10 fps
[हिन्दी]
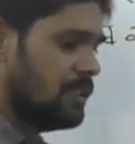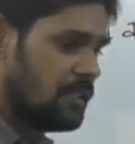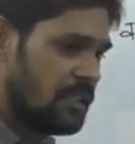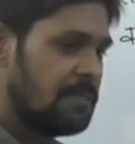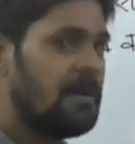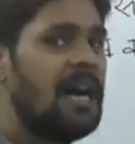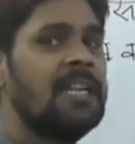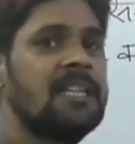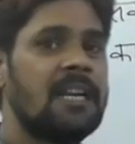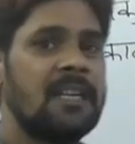
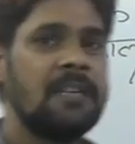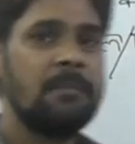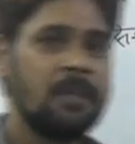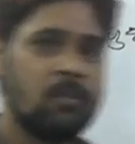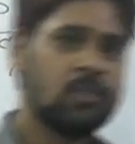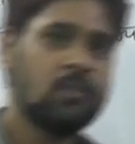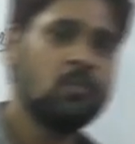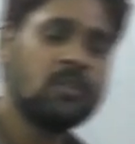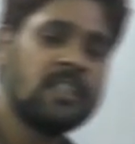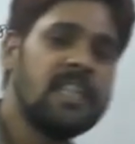निर्माण करने में कुछ
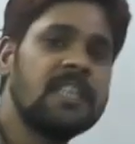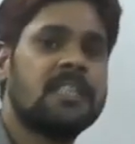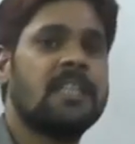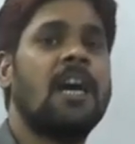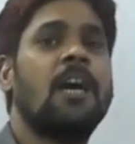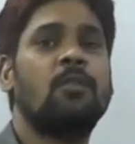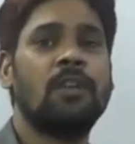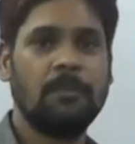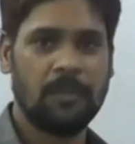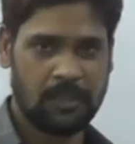उद्देश्य रहा
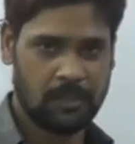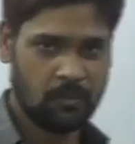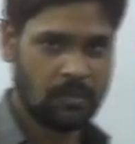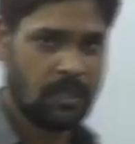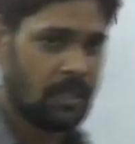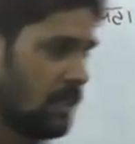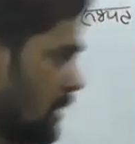होगा मनुष्यों का